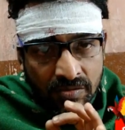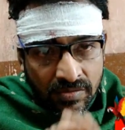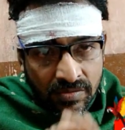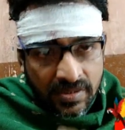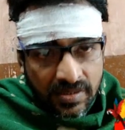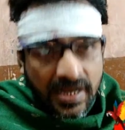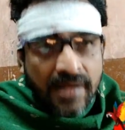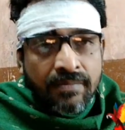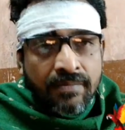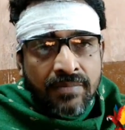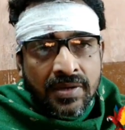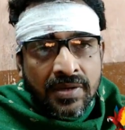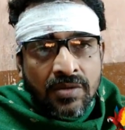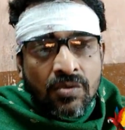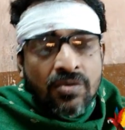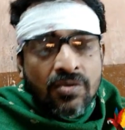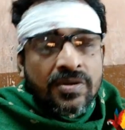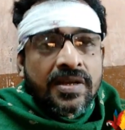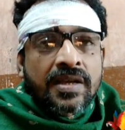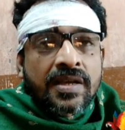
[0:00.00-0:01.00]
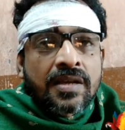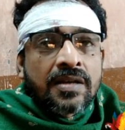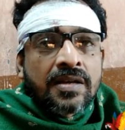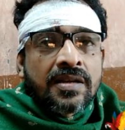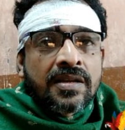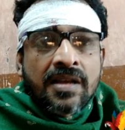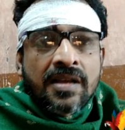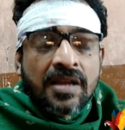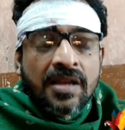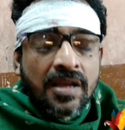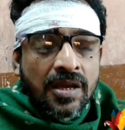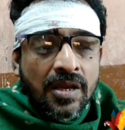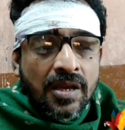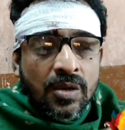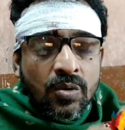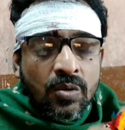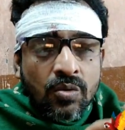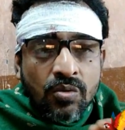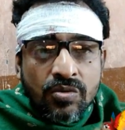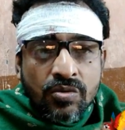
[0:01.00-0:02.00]
टाइम पर रोकने के लिए
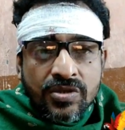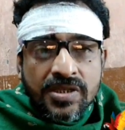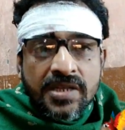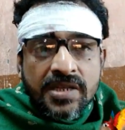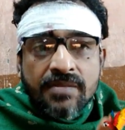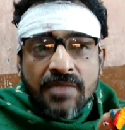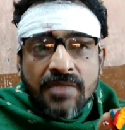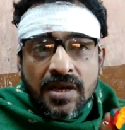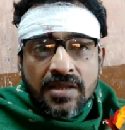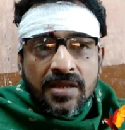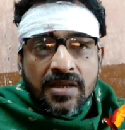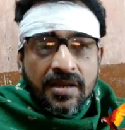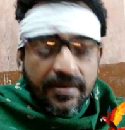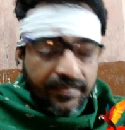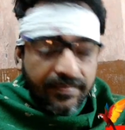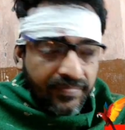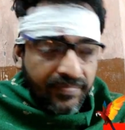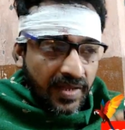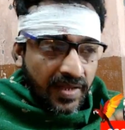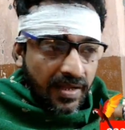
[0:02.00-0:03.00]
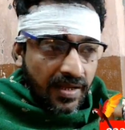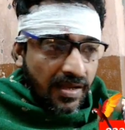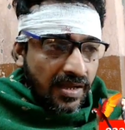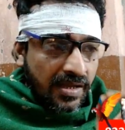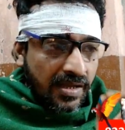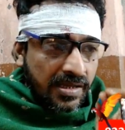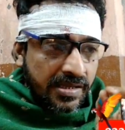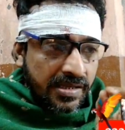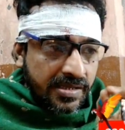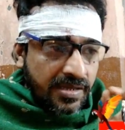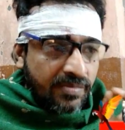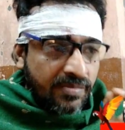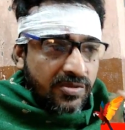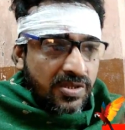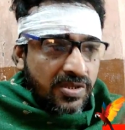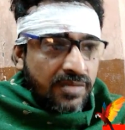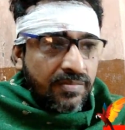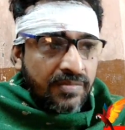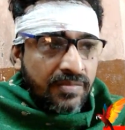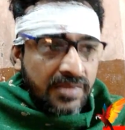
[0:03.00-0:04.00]
कुर्ची मादर ये
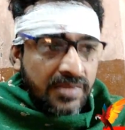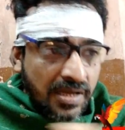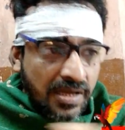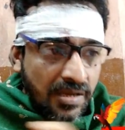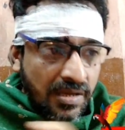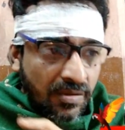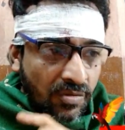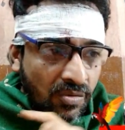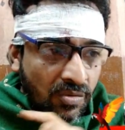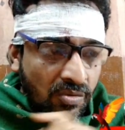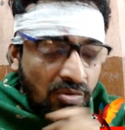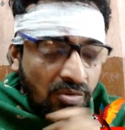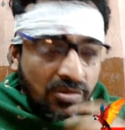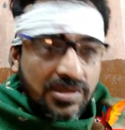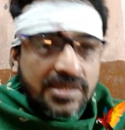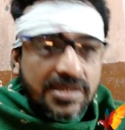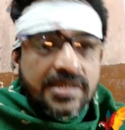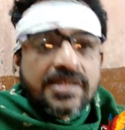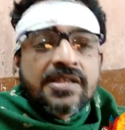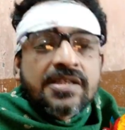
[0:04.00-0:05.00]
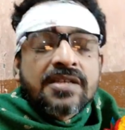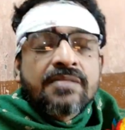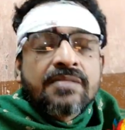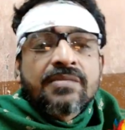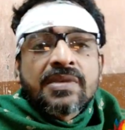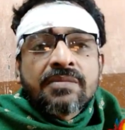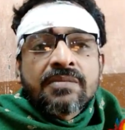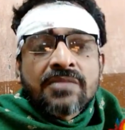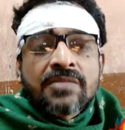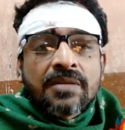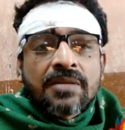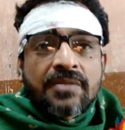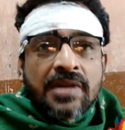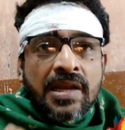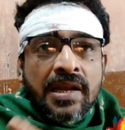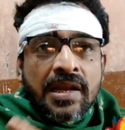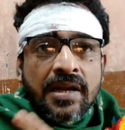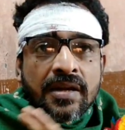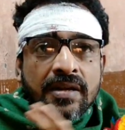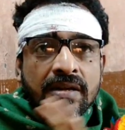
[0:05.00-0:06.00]
सबसे ये होल सीज़न में मतलब
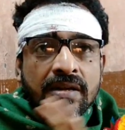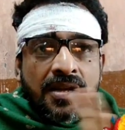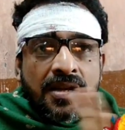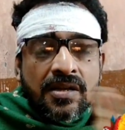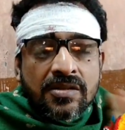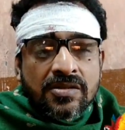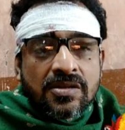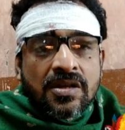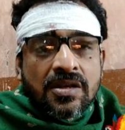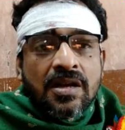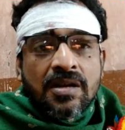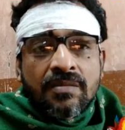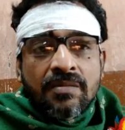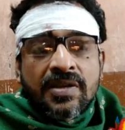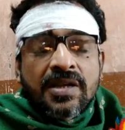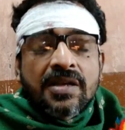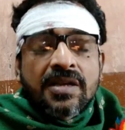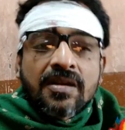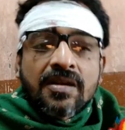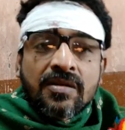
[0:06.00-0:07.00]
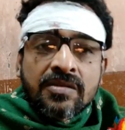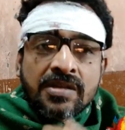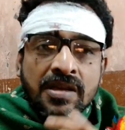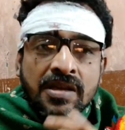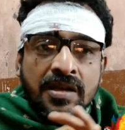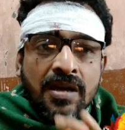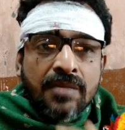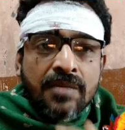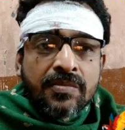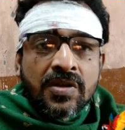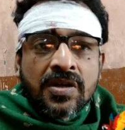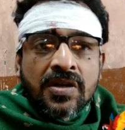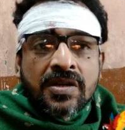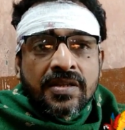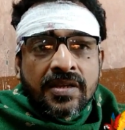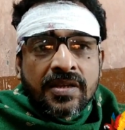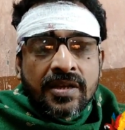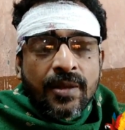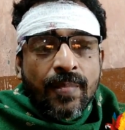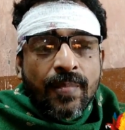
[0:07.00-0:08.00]
एंटायर साल में ये काम
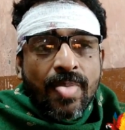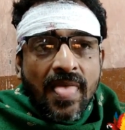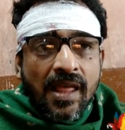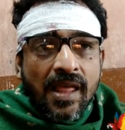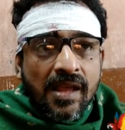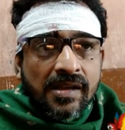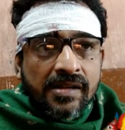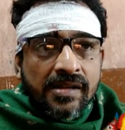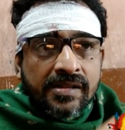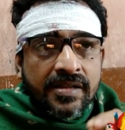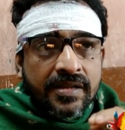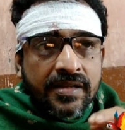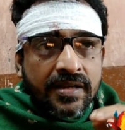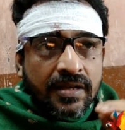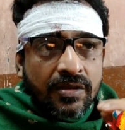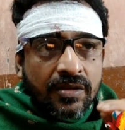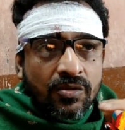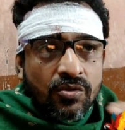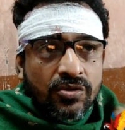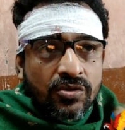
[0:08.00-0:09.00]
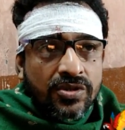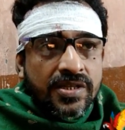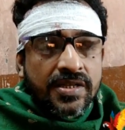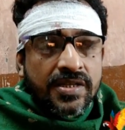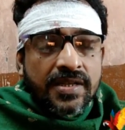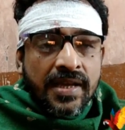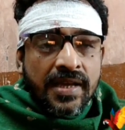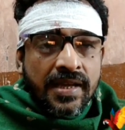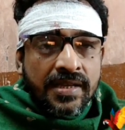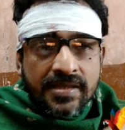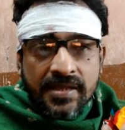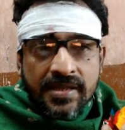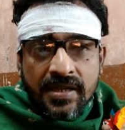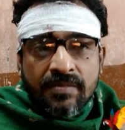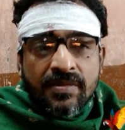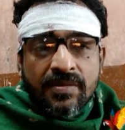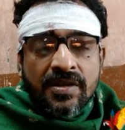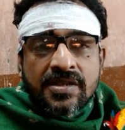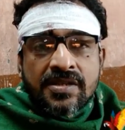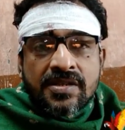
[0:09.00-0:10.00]
करते हैं ठीक है कुर्ची ऐसे एक
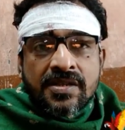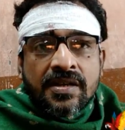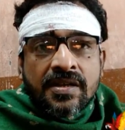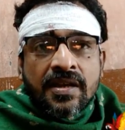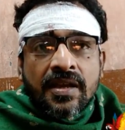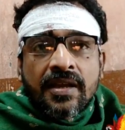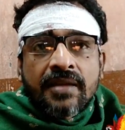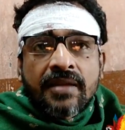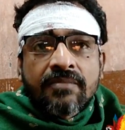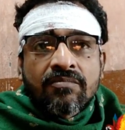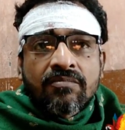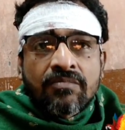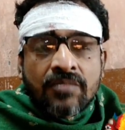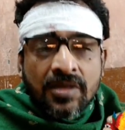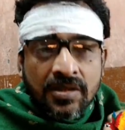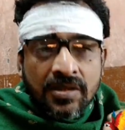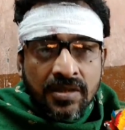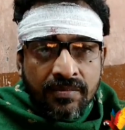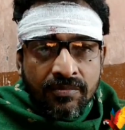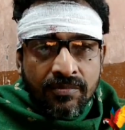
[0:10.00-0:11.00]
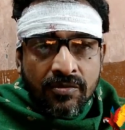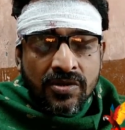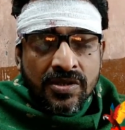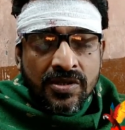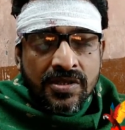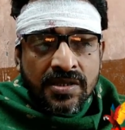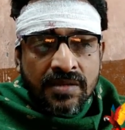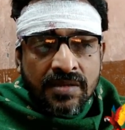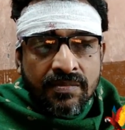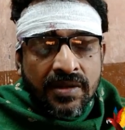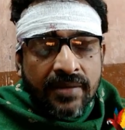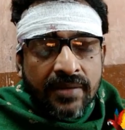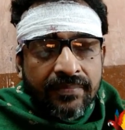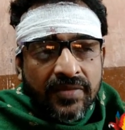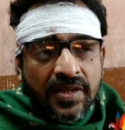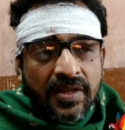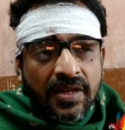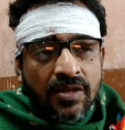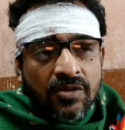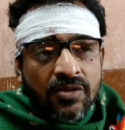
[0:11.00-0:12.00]
मेडिसिन है मदर पोटेंसी में
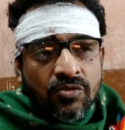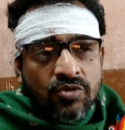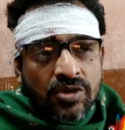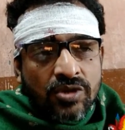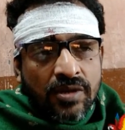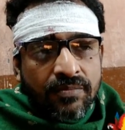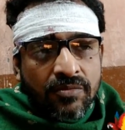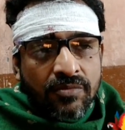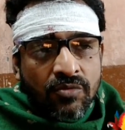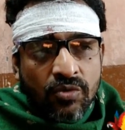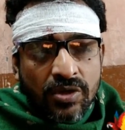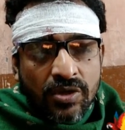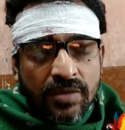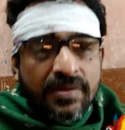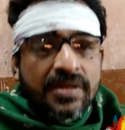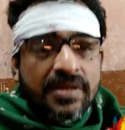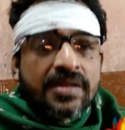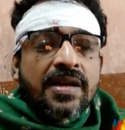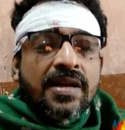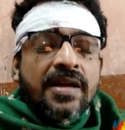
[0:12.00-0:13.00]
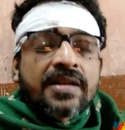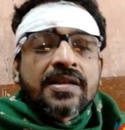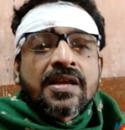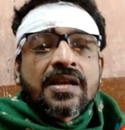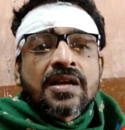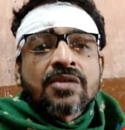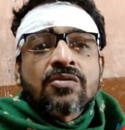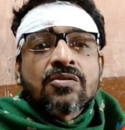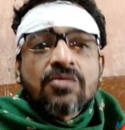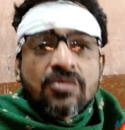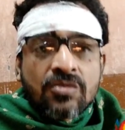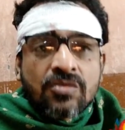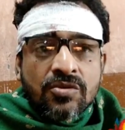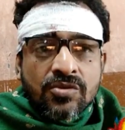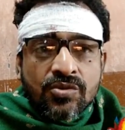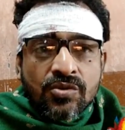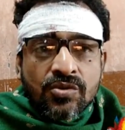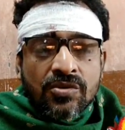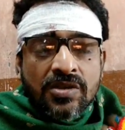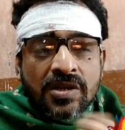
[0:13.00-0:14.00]
जो आप कोई भी डायरिया को
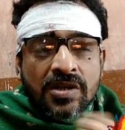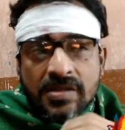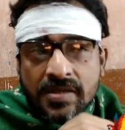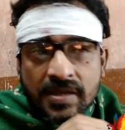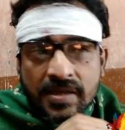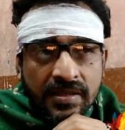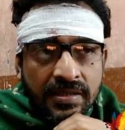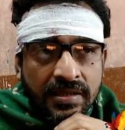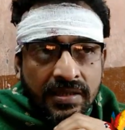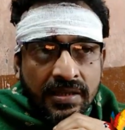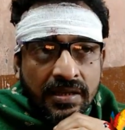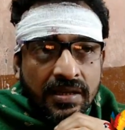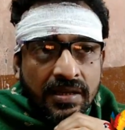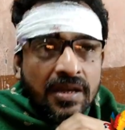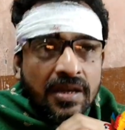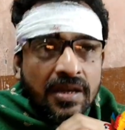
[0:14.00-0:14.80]
कंट्रोल कर सकते हैं